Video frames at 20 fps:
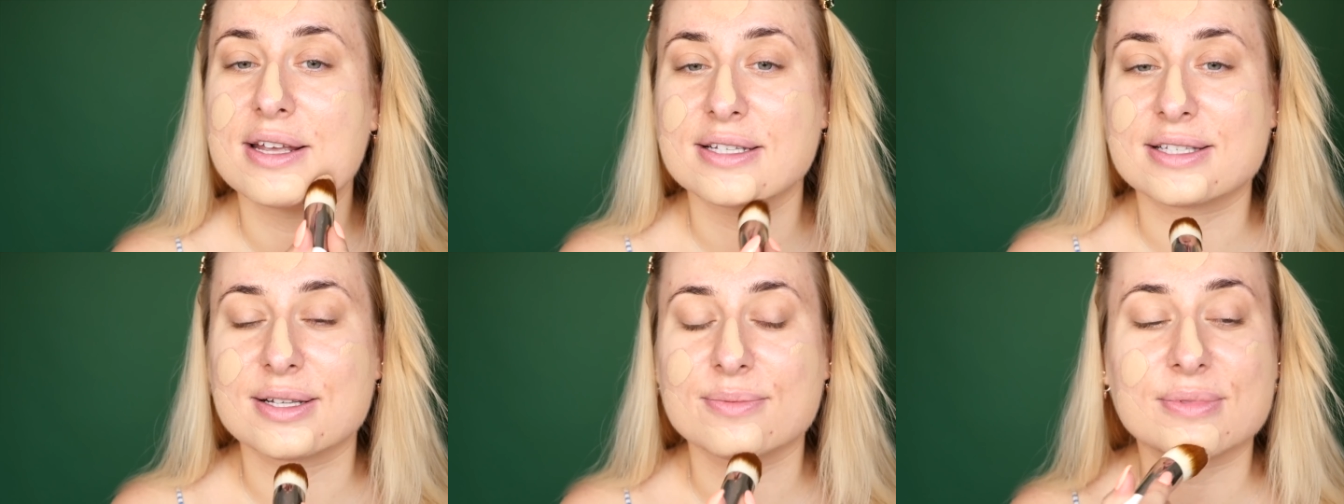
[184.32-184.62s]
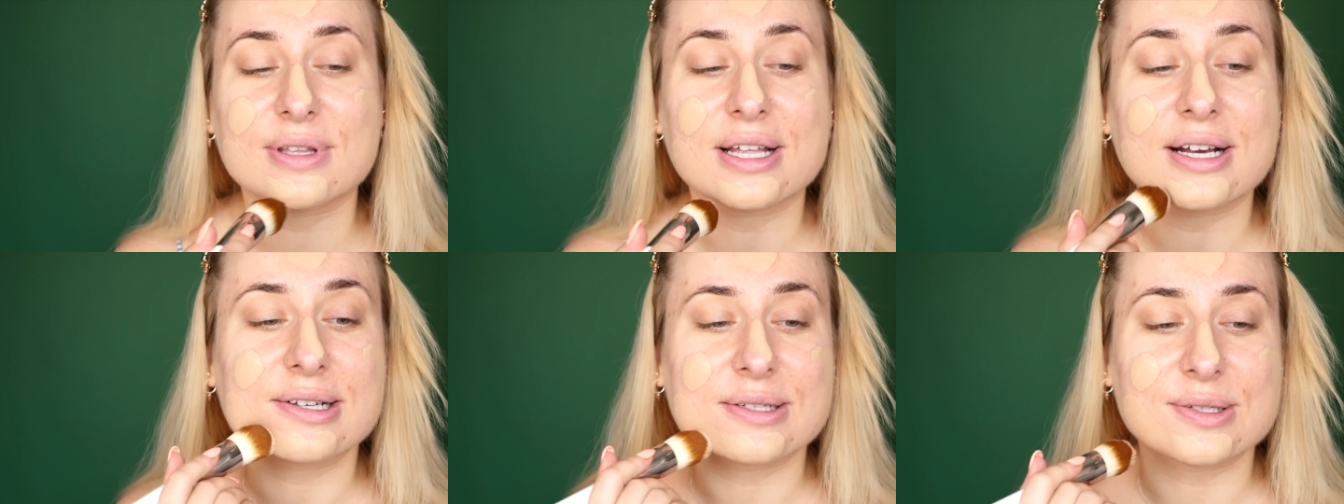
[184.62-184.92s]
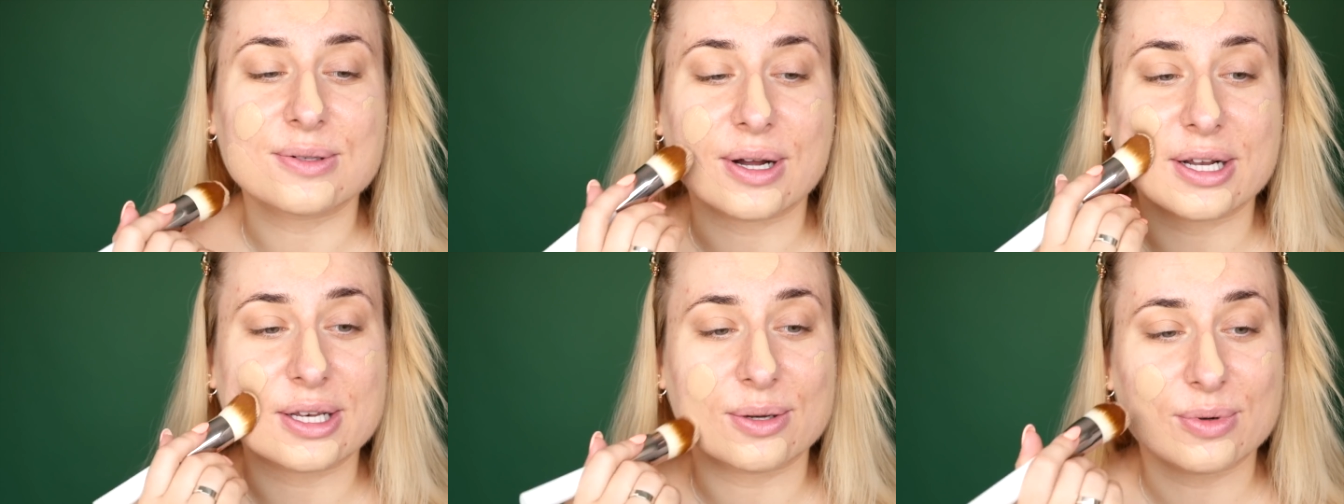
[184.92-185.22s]
Jestem tak
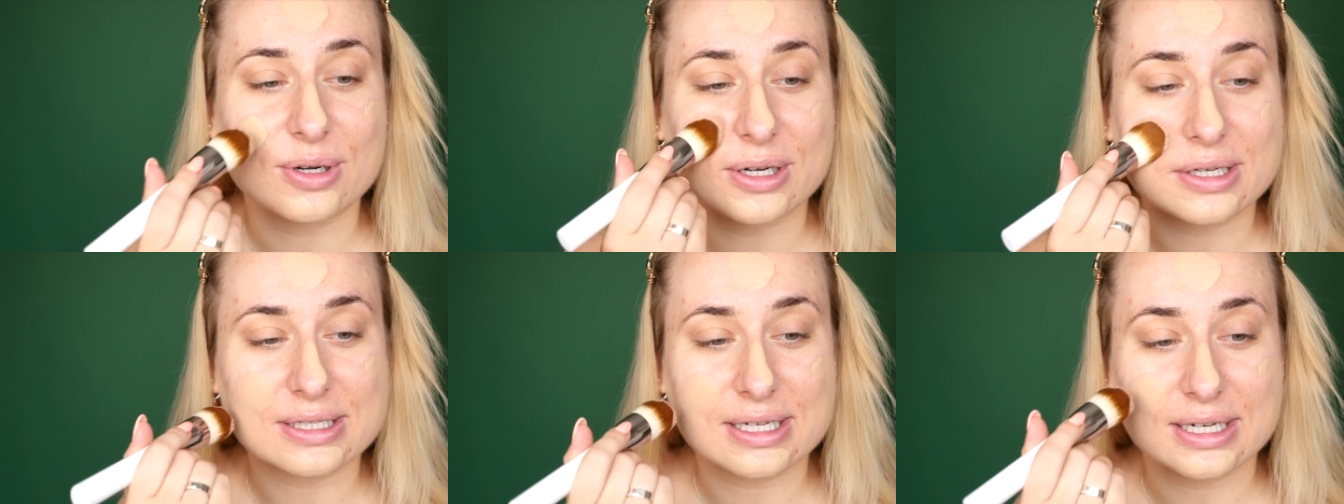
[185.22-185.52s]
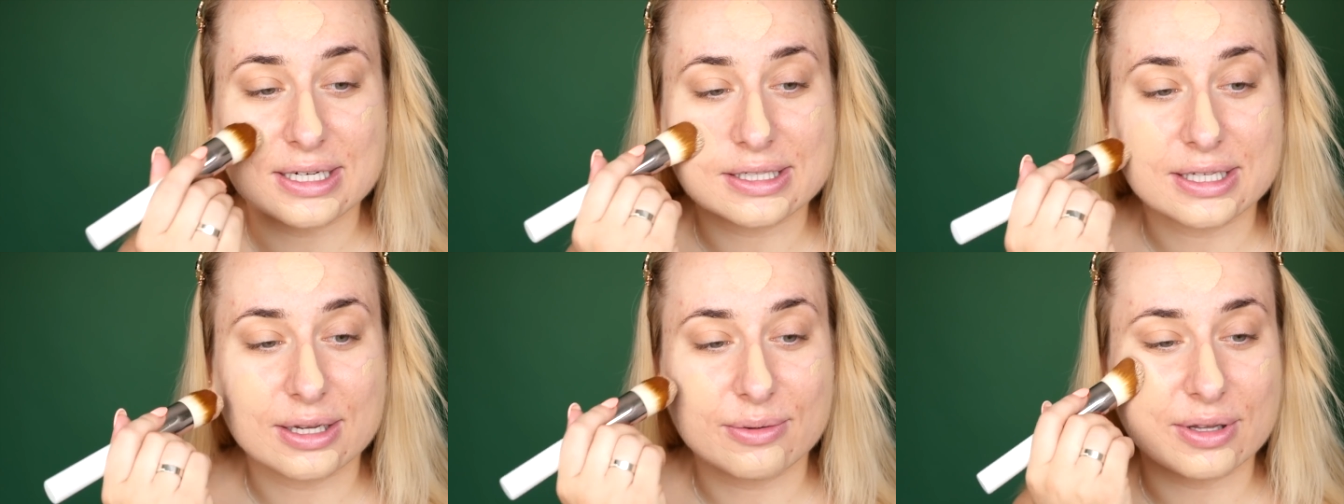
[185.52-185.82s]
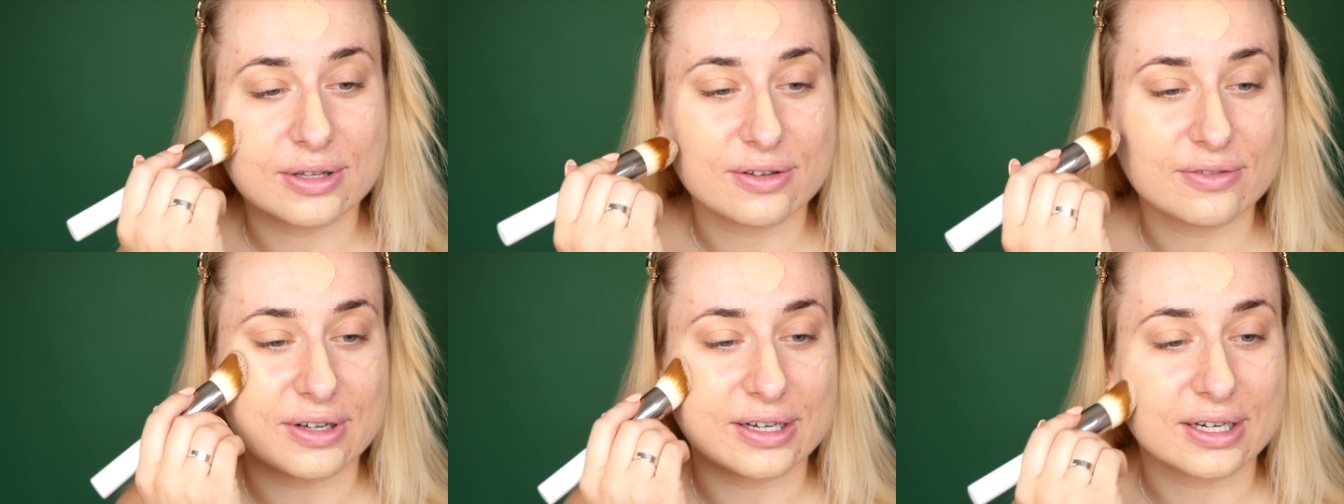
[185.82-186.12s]
zła, nie mogę znaleźć tej
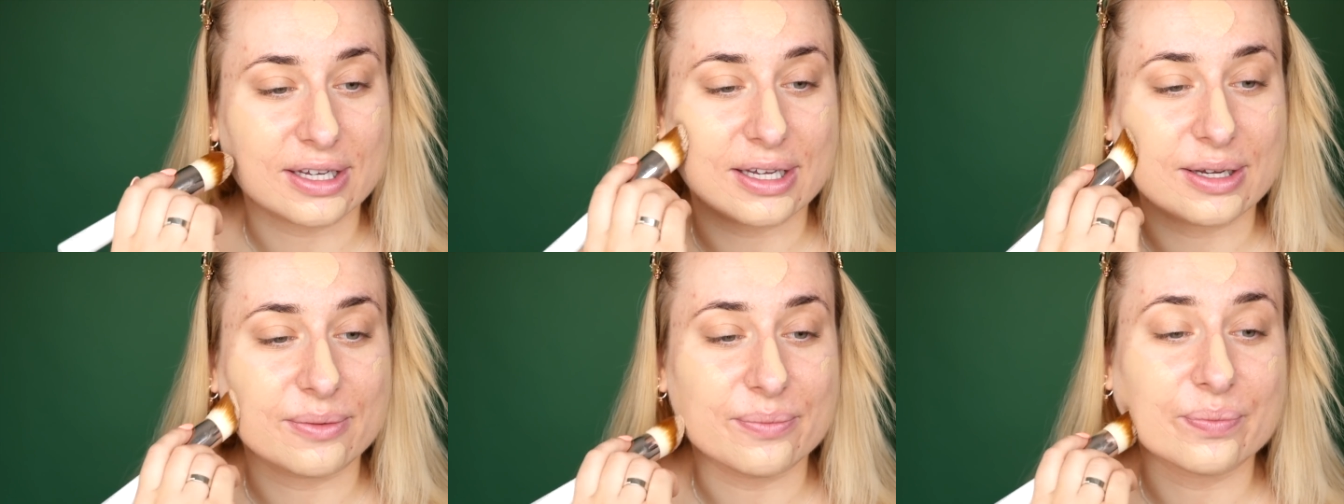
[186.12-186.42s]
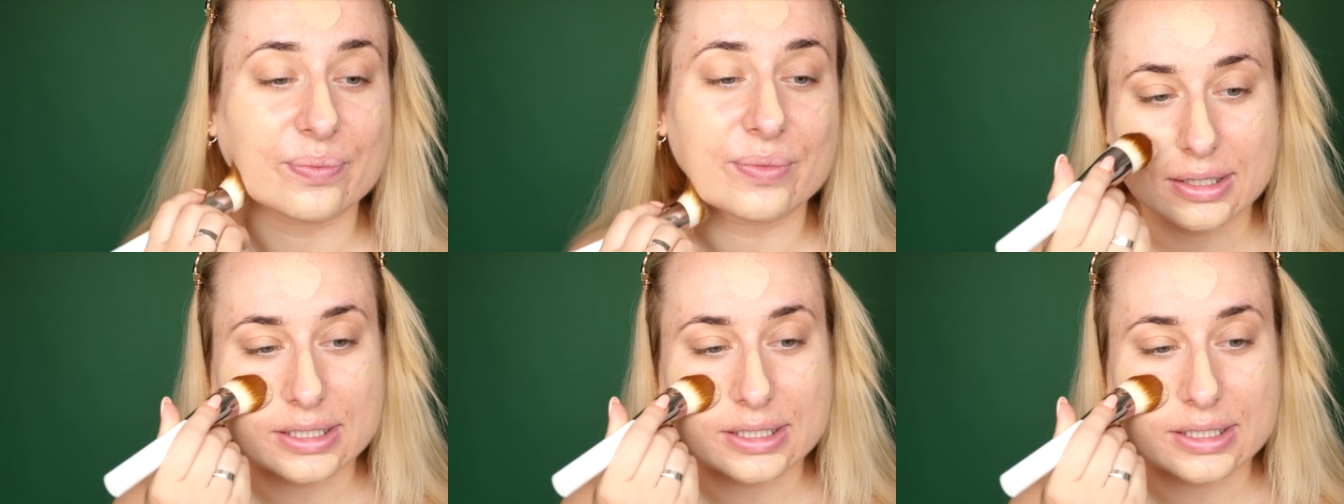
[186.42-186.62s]
ładowarki.